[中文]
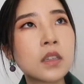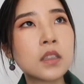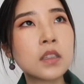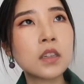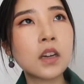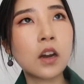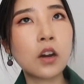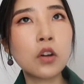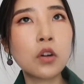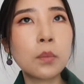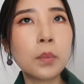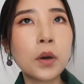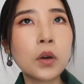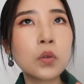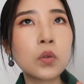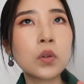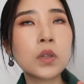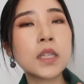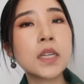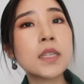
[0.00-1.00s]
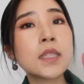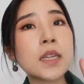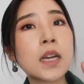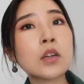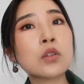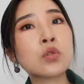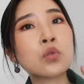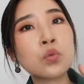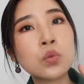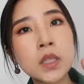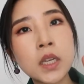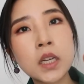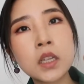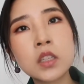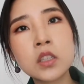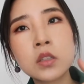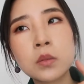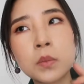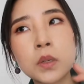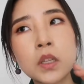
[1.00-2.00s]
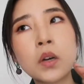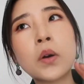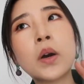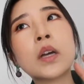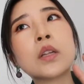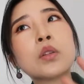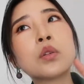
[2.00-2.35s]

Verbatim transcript: 然后包括添加书签什么的话，